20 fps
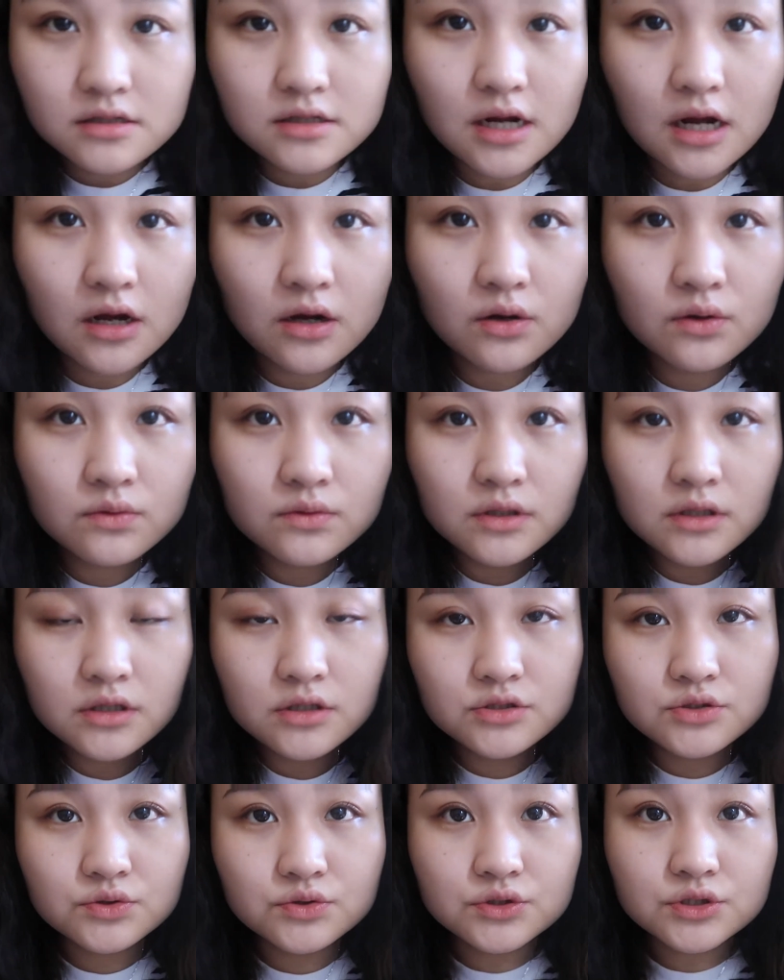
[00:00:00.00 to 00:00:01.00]
然后
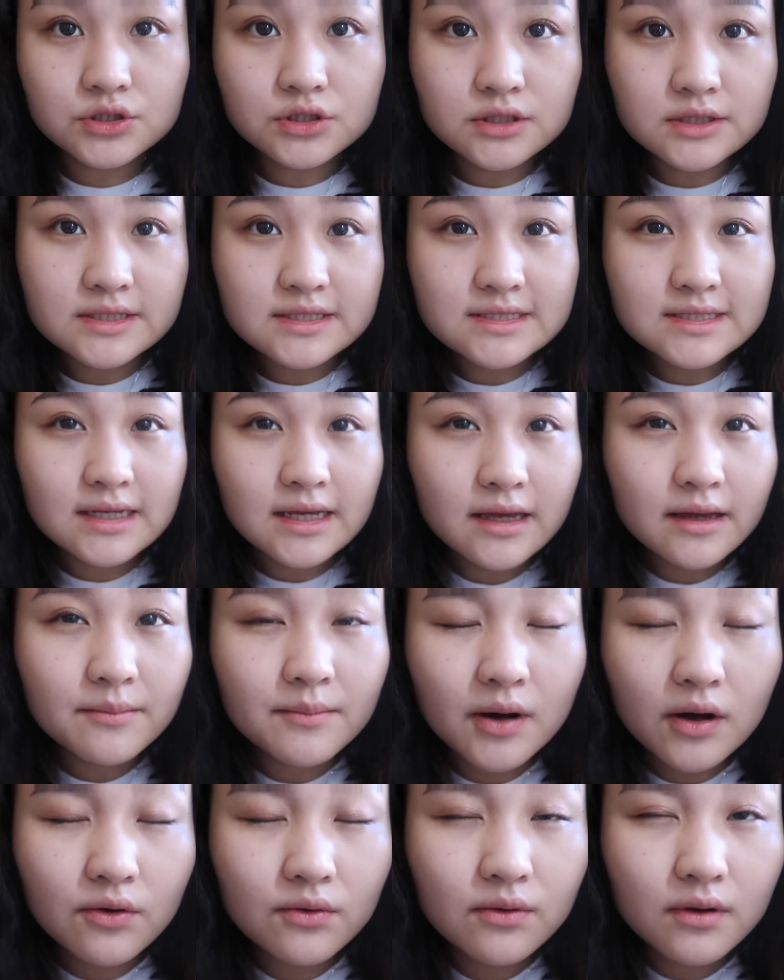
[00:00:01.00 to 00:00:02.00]
呢，就是睫
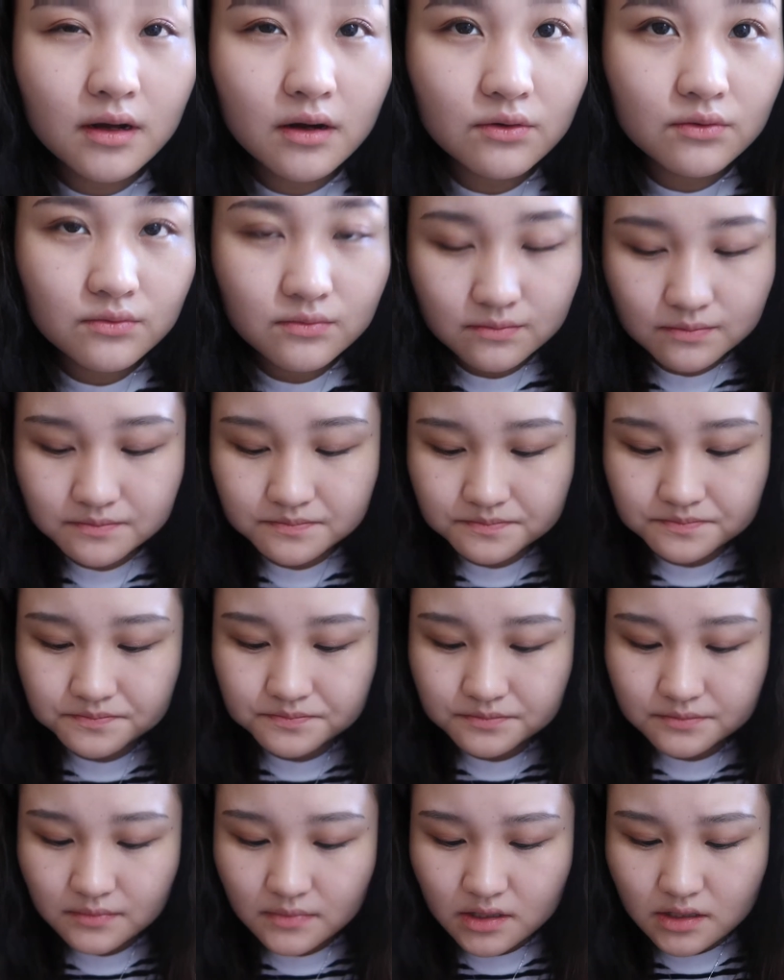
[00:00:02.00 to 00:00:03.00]
毛膏。
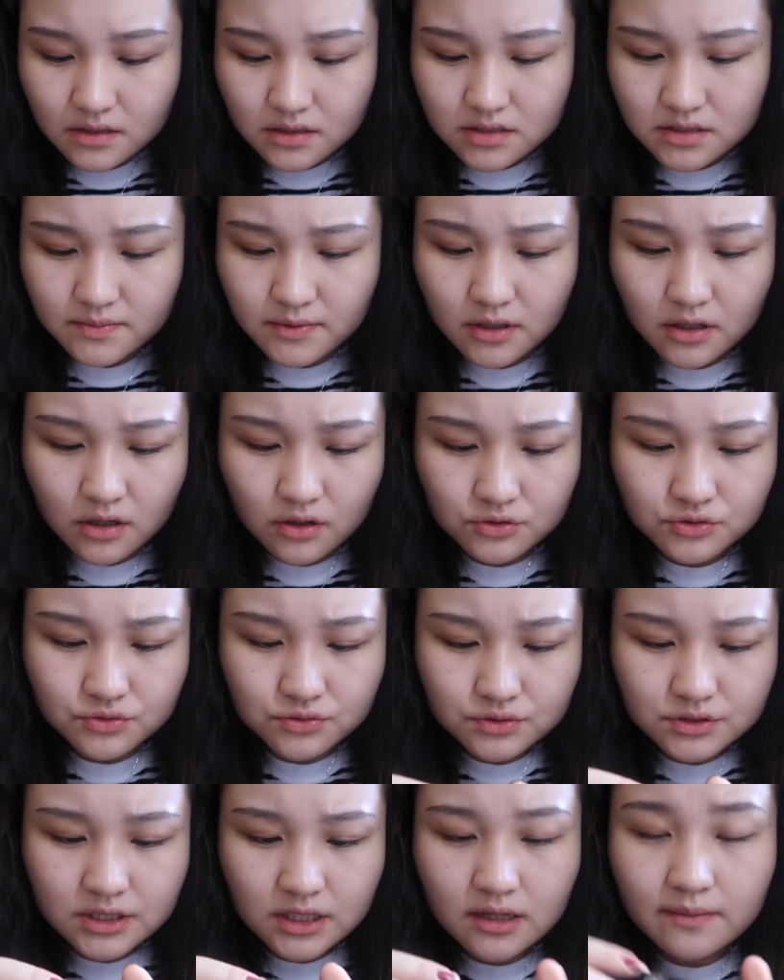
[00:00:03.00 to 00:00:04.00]
睫毛膏我就
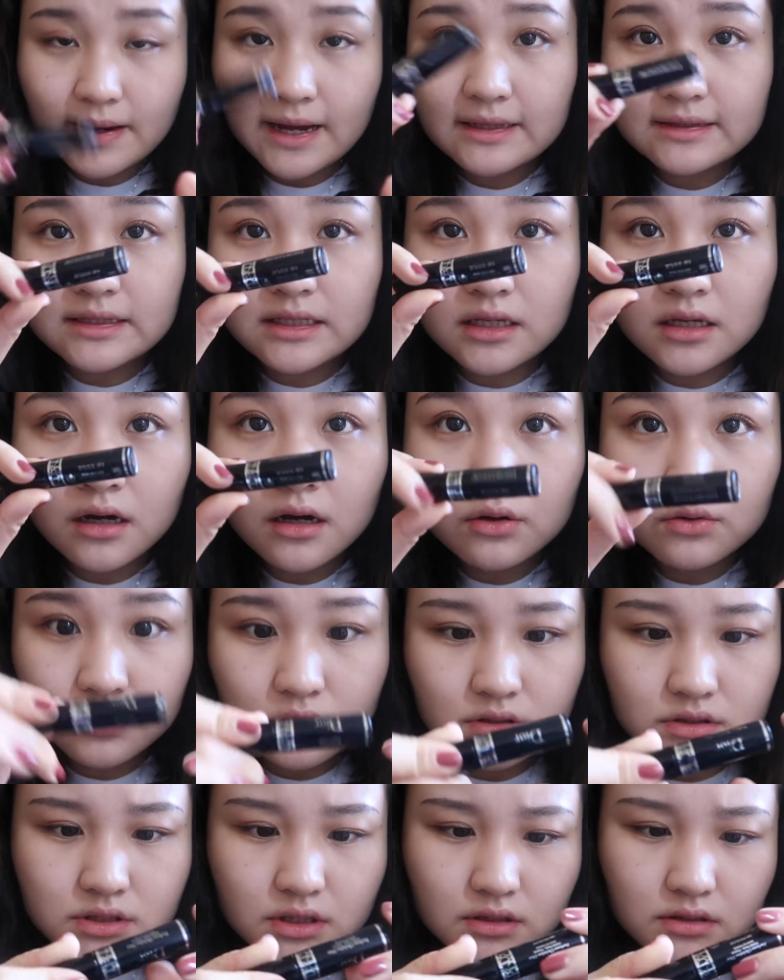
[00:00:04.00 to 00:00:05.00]
用这个吧，迪奥
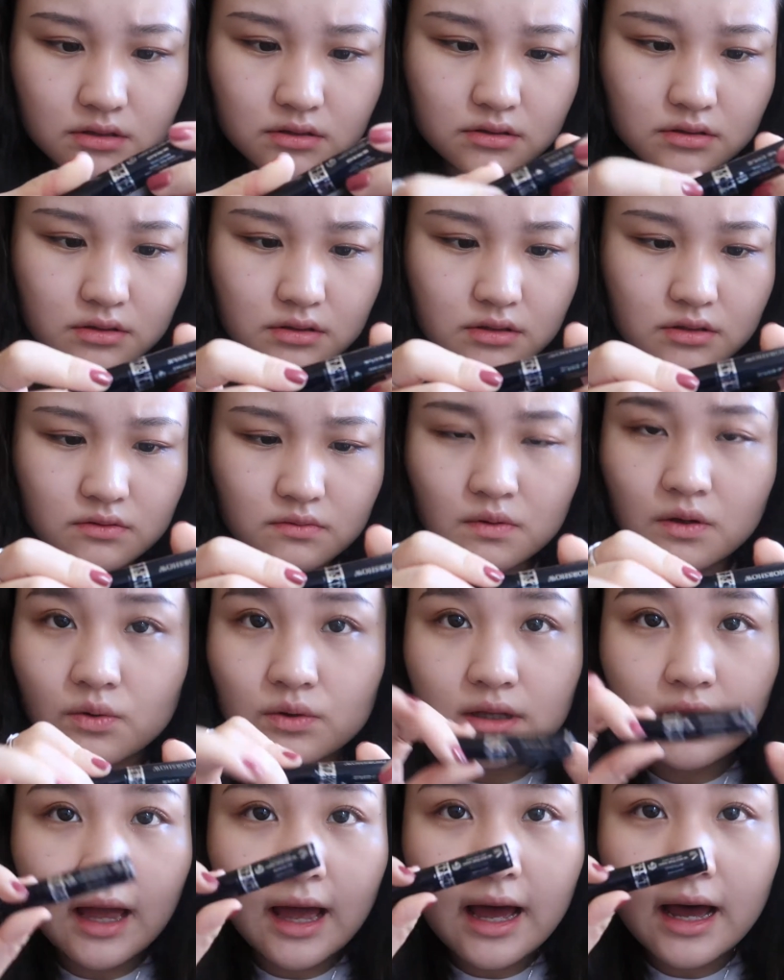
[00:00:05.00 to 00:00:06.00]
的这个，没
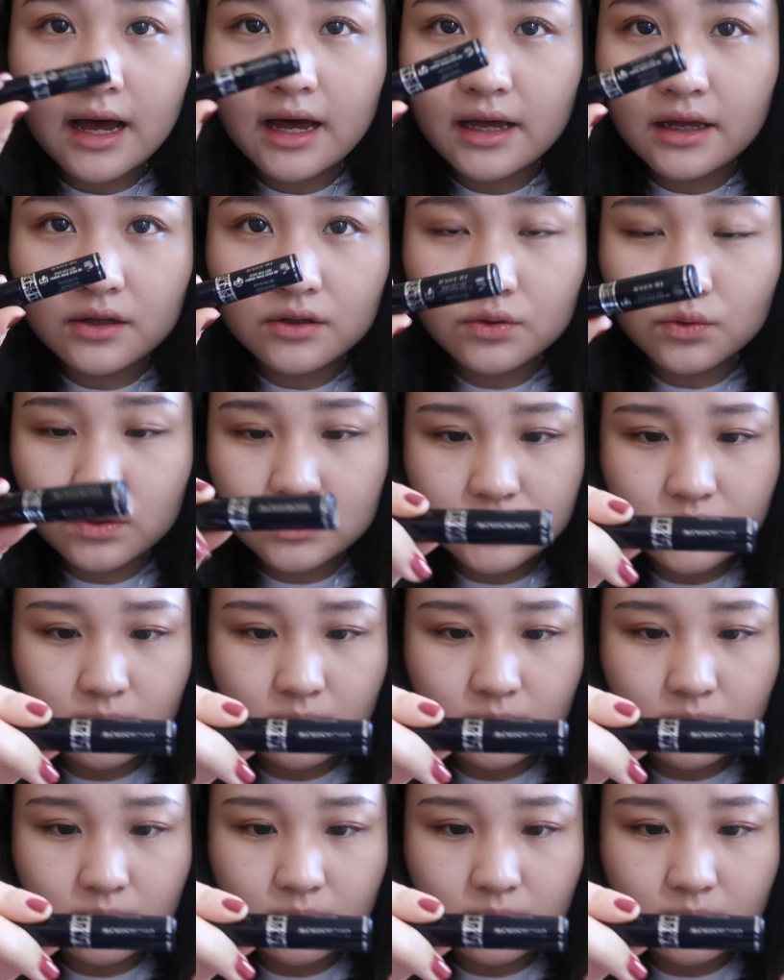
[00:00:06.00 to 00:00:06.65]
有太多